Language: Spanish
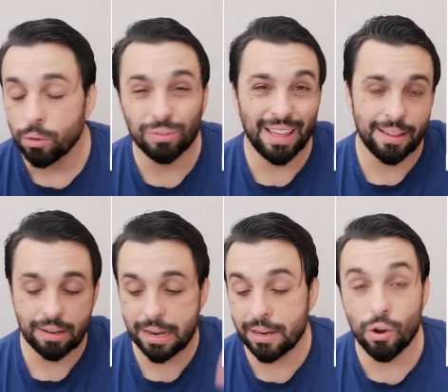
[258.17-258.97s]

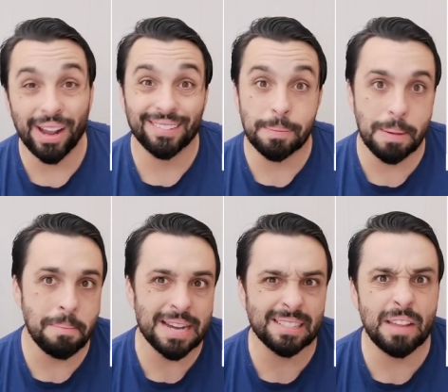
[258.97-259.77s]
Ustedes ahí, los que
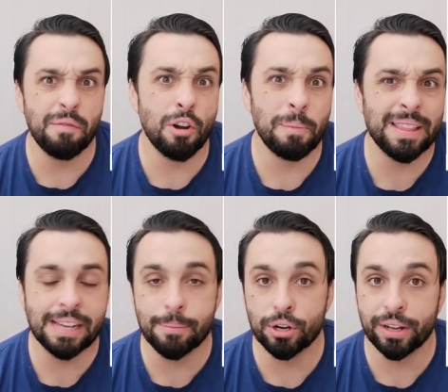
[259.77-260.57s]
sepan más de
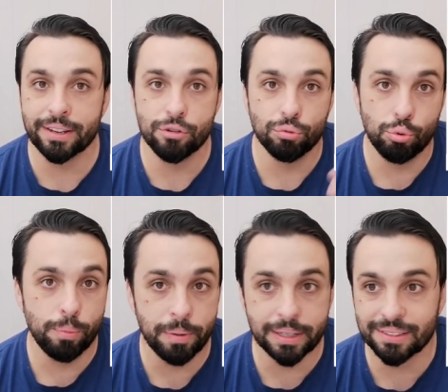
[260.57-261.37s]
informática, porque
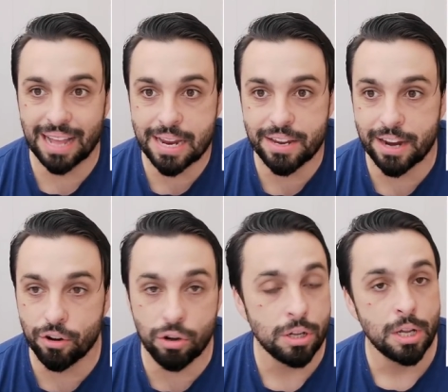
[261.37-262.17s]
YouTube está
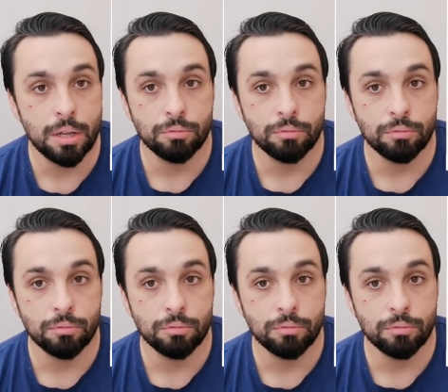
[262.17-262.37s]
lleno,